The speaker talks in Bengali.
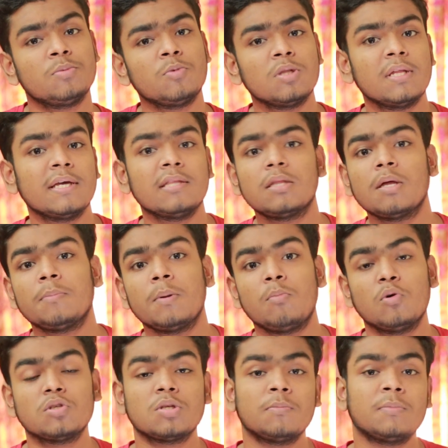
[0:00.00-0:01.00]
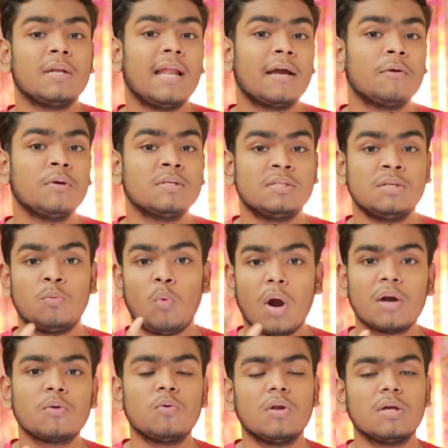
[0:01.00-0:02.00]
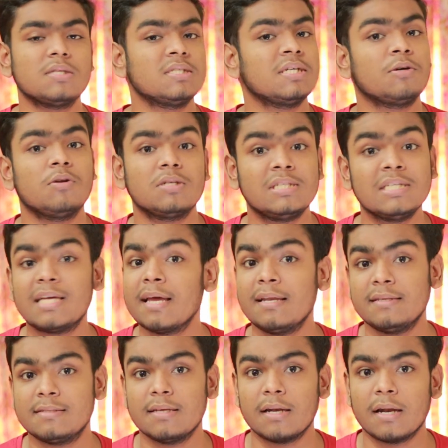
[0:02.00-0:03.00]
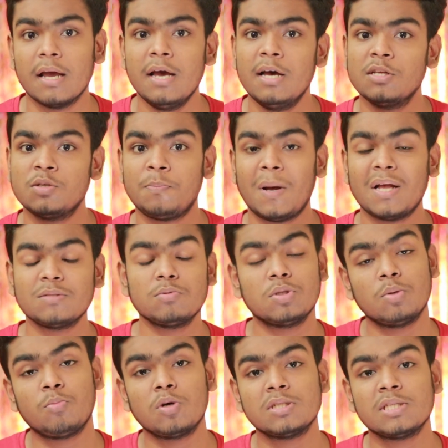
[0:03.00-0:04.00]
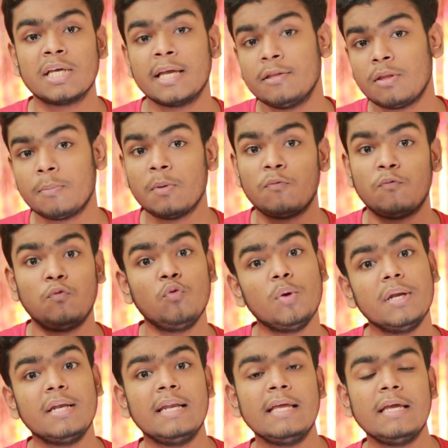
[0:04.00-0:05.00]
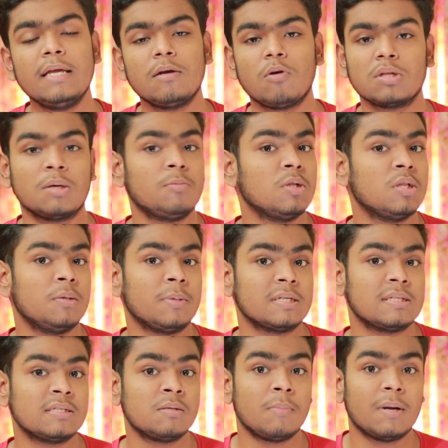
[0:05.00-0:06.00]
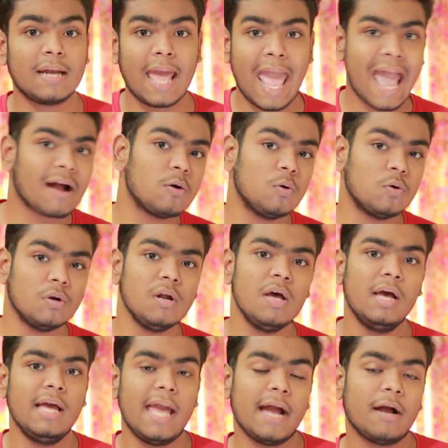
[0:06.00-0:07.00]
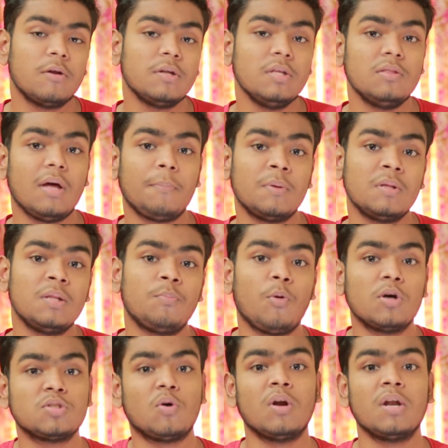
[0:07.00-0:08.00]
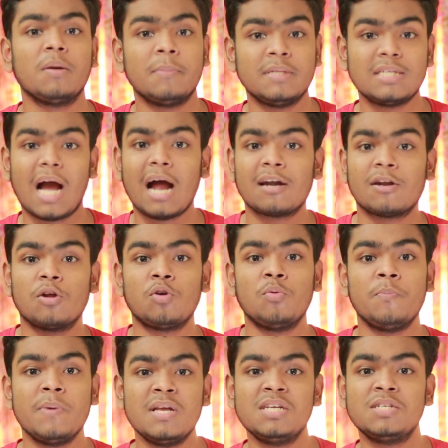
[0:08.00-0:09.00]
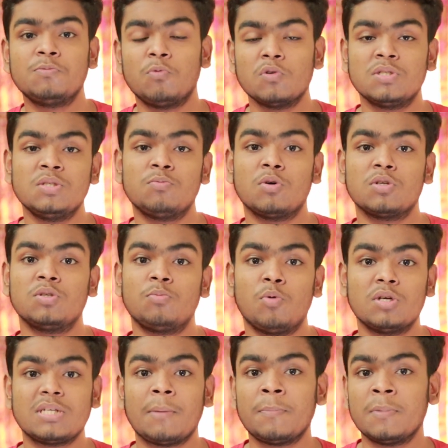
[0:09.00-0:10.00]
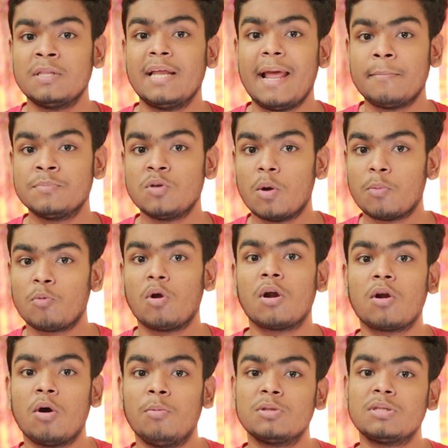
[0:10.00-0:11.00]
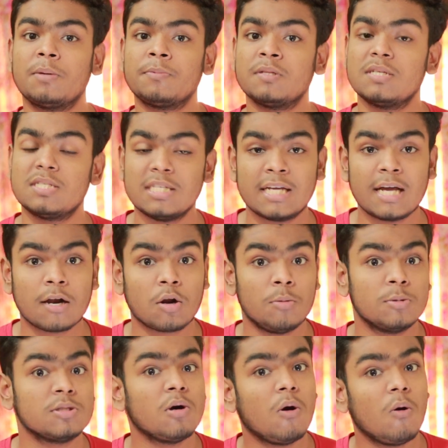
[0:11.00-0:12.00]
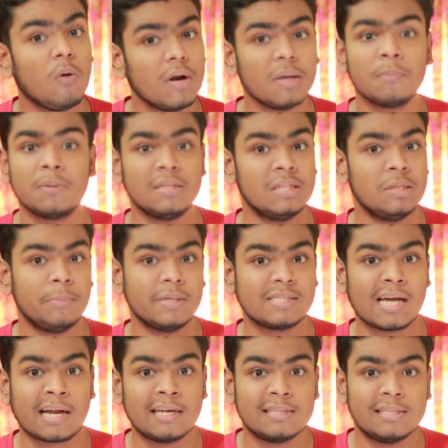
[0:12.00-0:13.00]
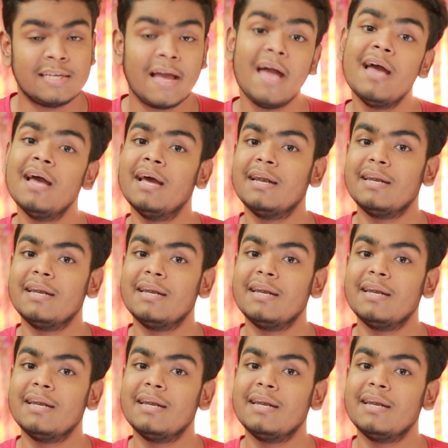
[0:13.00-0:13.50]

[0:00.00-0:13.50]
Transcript: বয়সের মধ্যে কিন্তু আপনি মোস্ট অফ দ্য ল্যাঙ্গুয়েজ যে ওয়ার্ডগুলো আছে সেগুলো শিখে নিয়েছেন সো পাঁচ বছর বয়স থেকে কিন্তু আপনি ফ্লুয়েন্টলি কথা বলতে পারতেছেন বাট এখন এখন কিন্তু আপনাদের বয়স অনেক বেশি আঠারো বিশ পঁচিশ বছর বয়স আপনাদের অ্যাবজর্ভ করার ক্ষমতা আপনাদের শেখার ক্ষমতা অনেক বৃদ্ধি পাইছে আগের থেকে